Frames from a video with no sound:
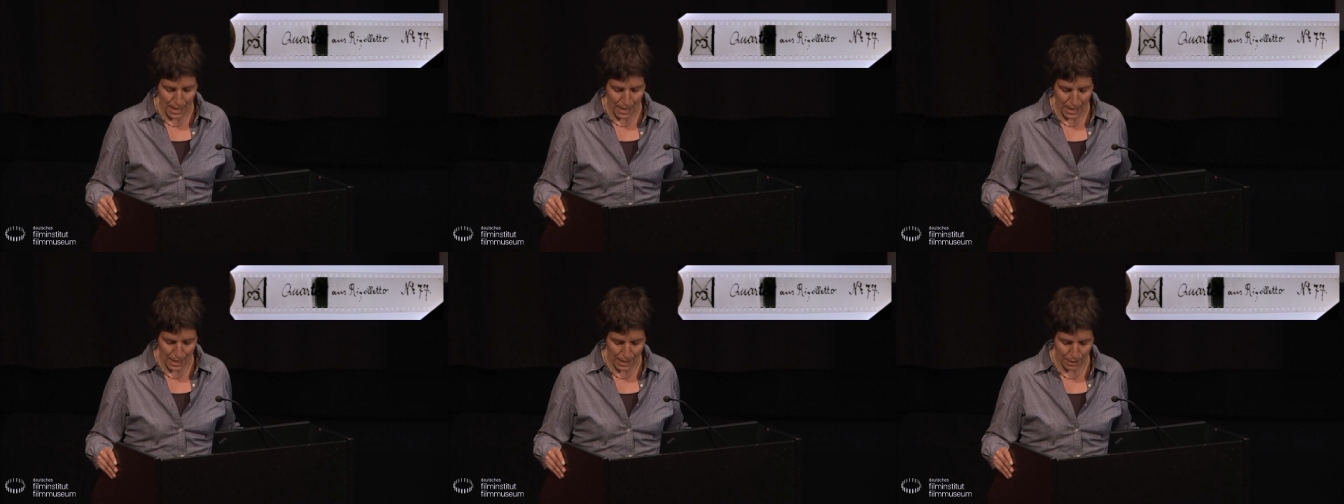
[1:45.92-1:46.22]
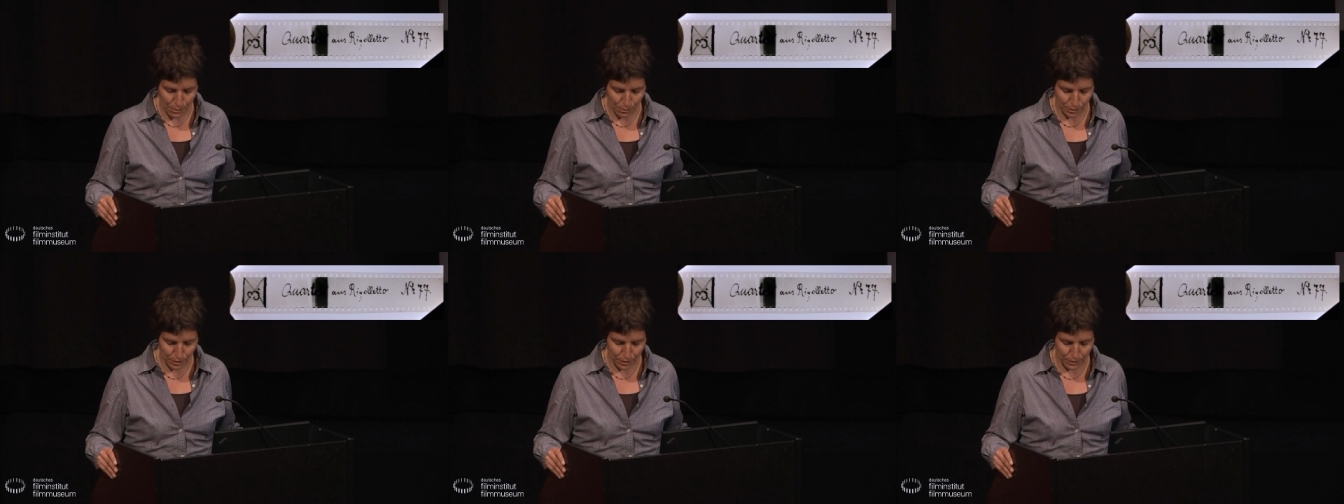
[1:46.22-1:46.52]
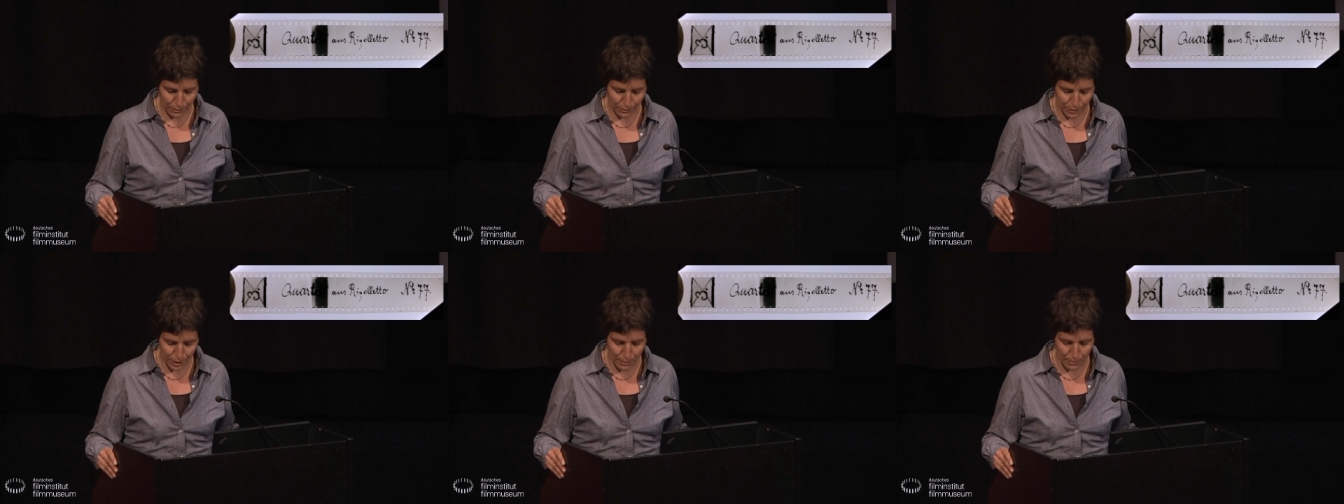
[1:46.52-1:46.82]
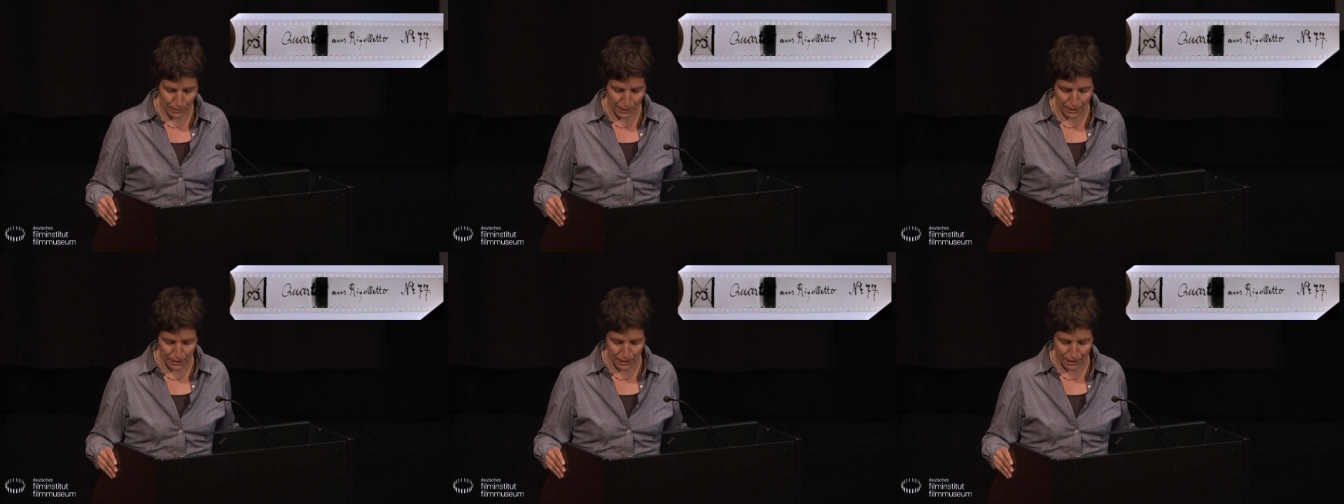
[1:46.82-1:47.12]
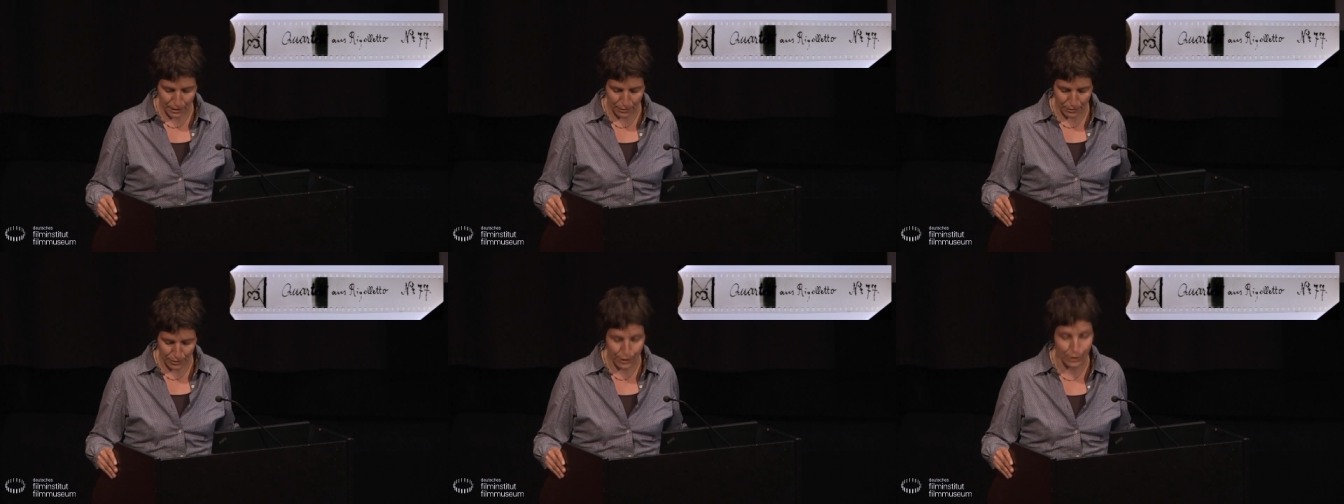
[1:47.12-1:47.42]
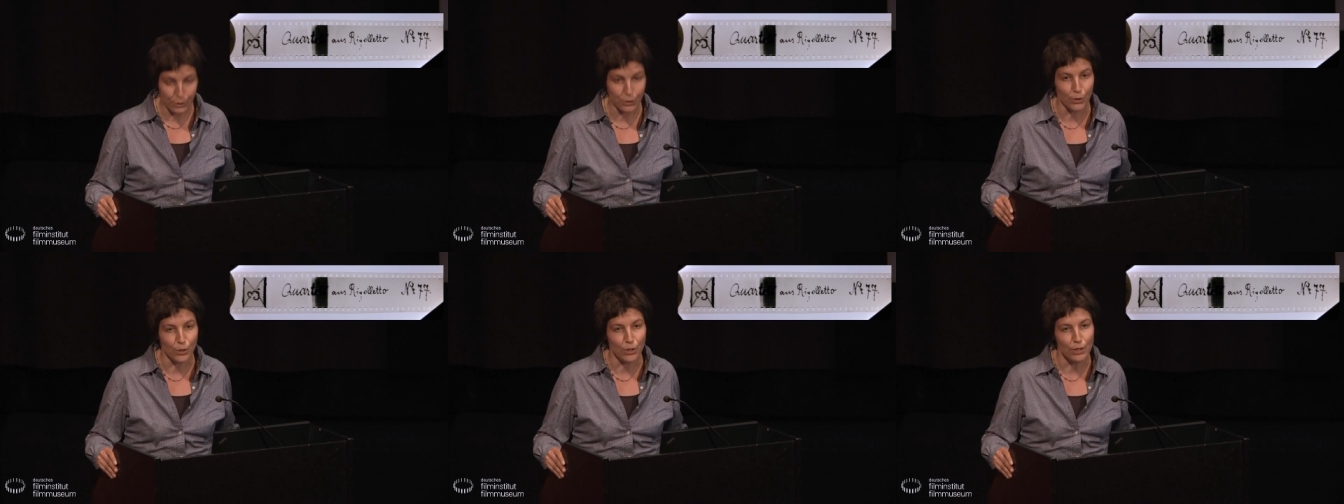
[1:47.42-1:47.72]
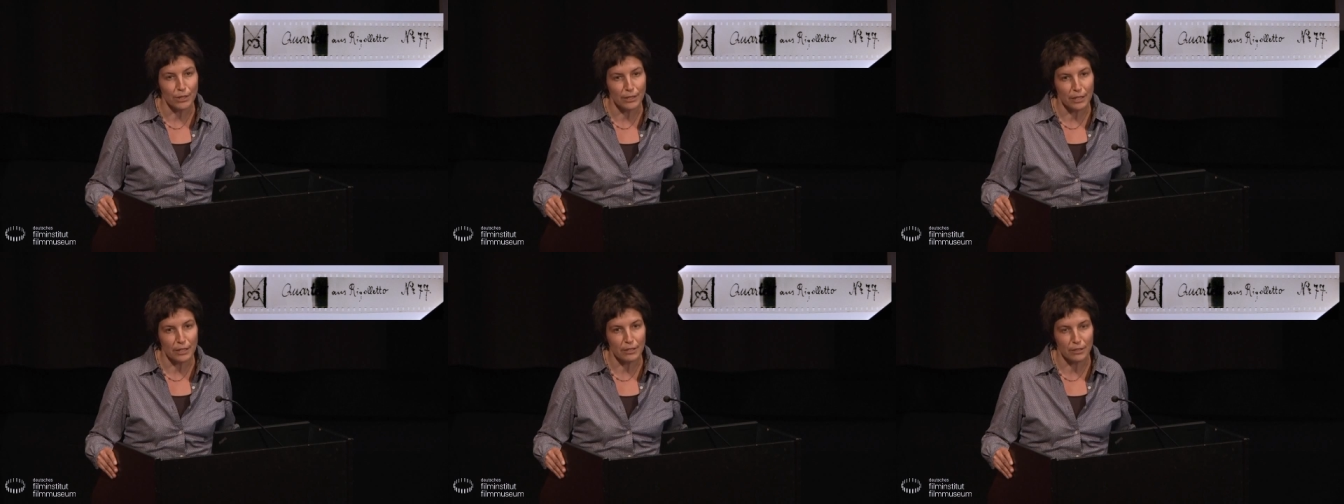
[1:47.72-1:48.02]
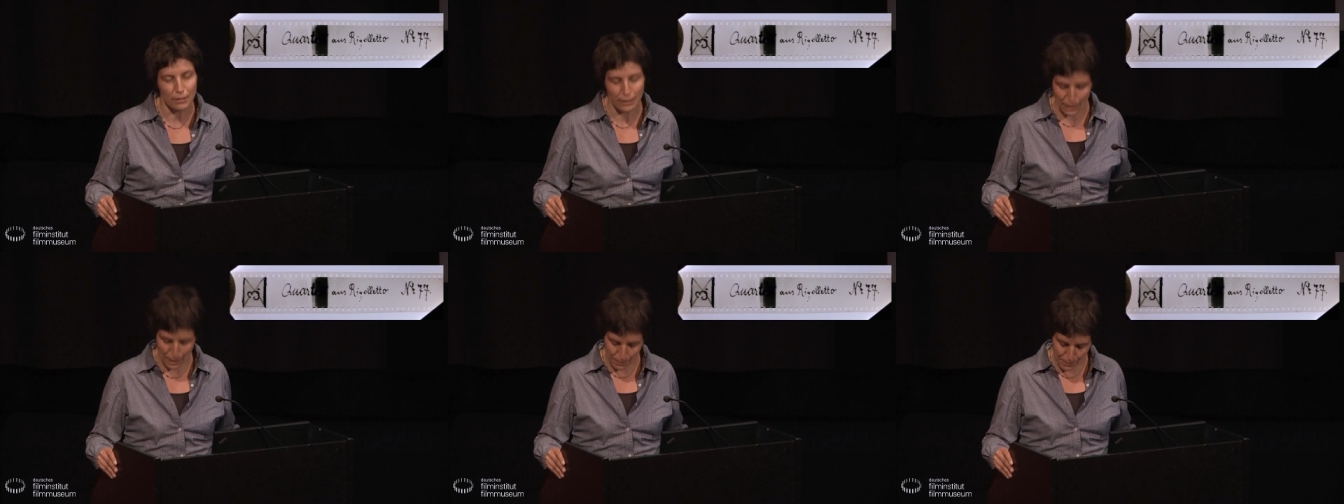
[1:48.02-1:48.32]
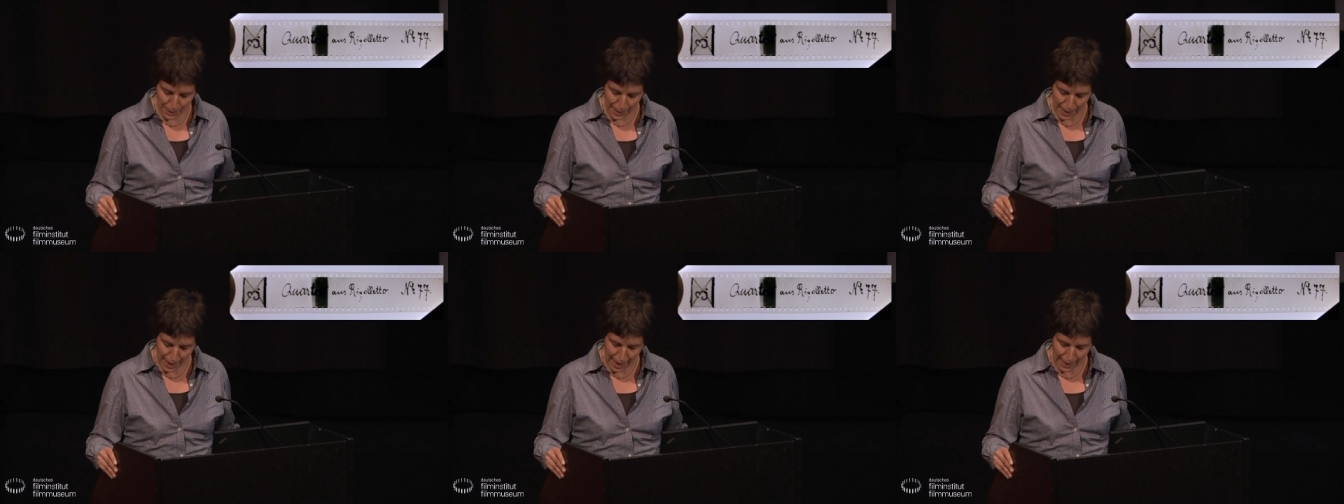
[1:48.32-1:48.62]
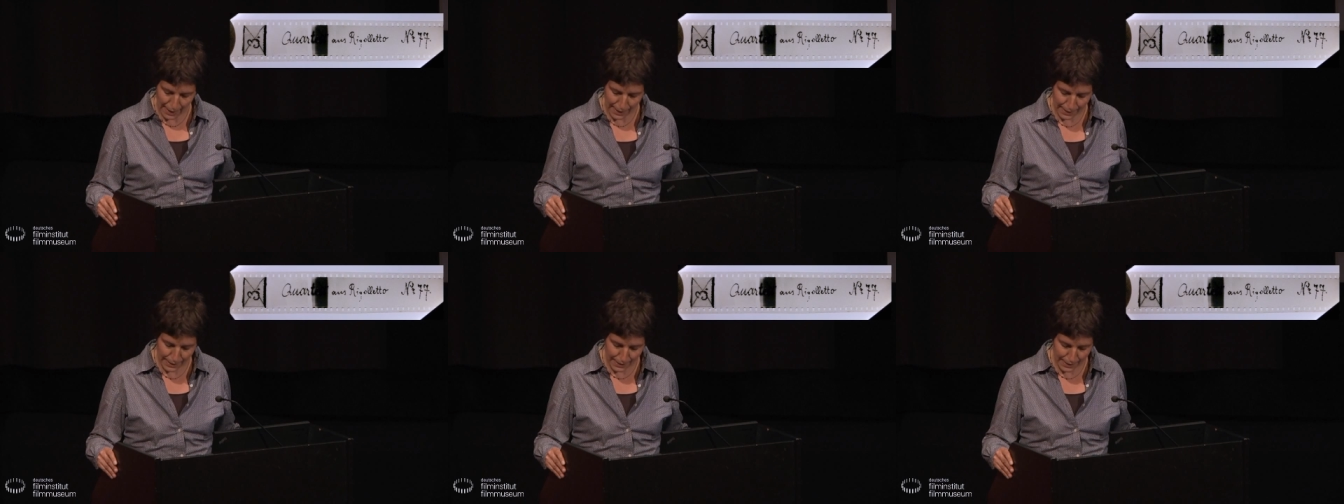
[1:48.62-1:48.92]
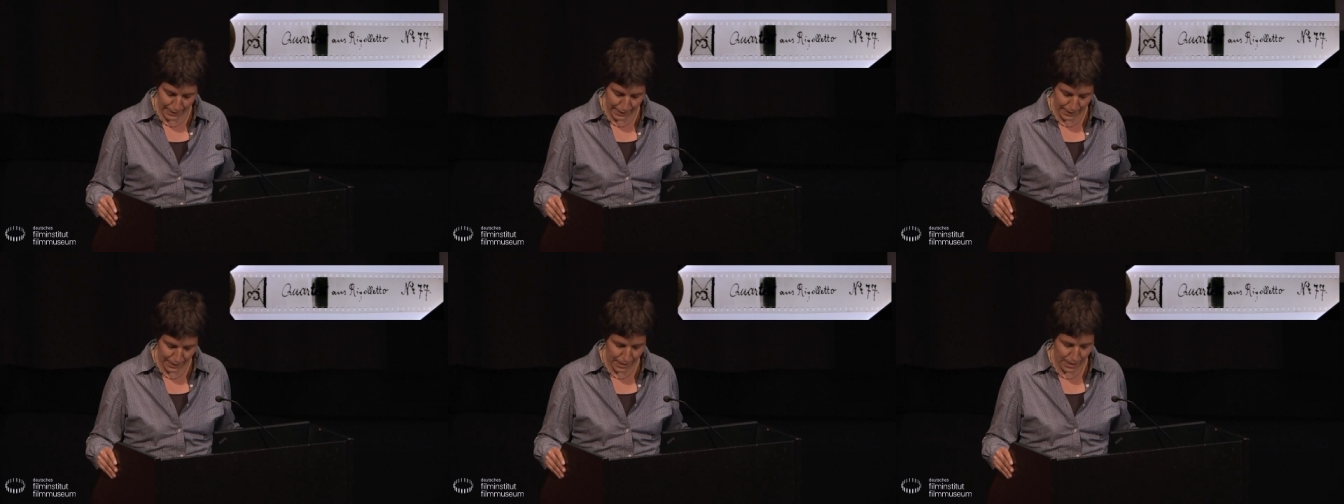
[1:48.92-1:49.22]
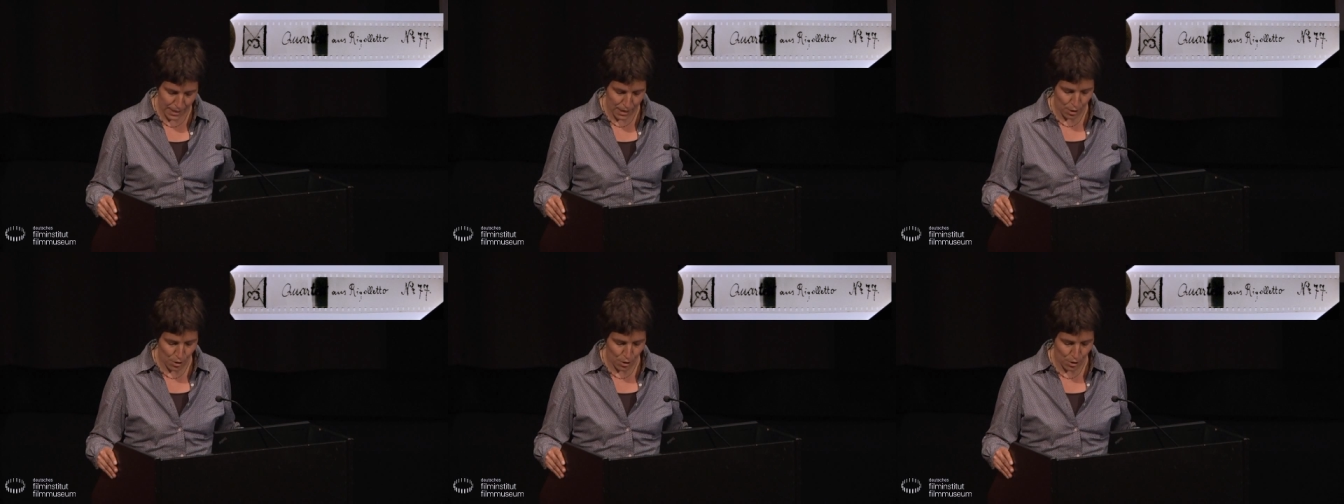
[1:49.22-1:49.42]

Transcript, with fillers: in unserem Filmarchiv, die größte zusammenhängende